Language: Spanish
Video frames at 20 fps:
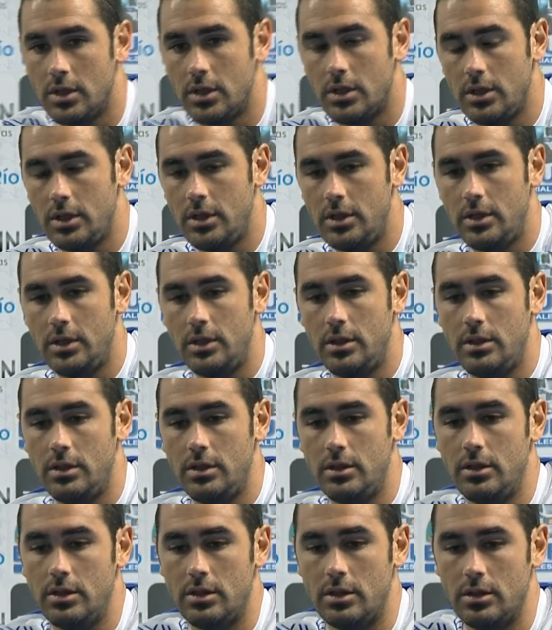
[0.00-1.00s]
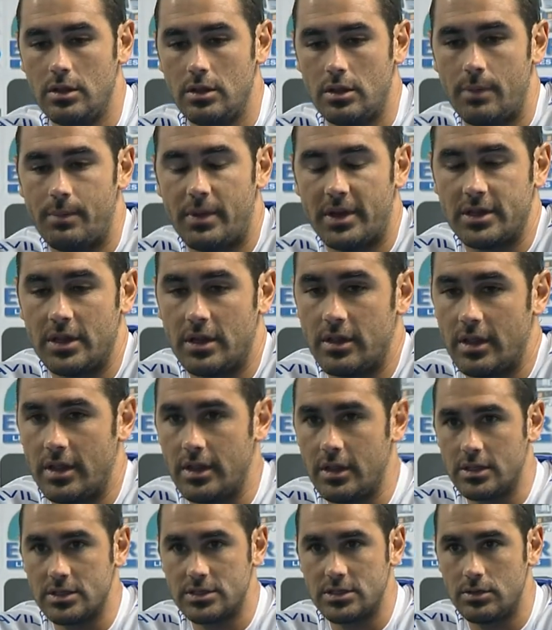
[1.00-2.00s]
y a partir de ahí
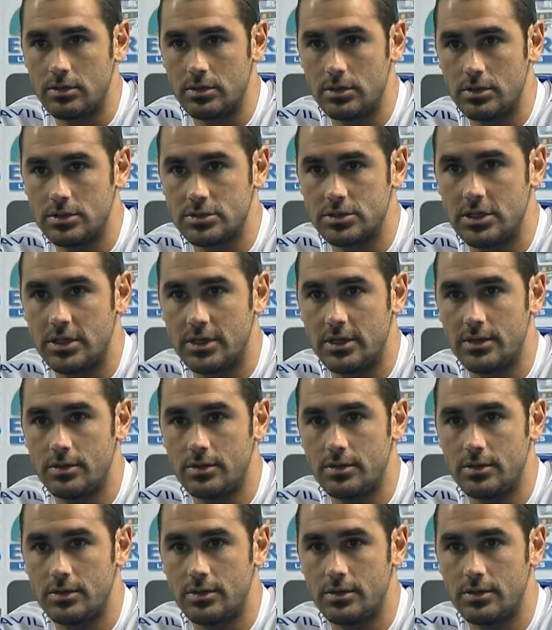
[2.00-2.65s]
que sea lo que Dios quiera.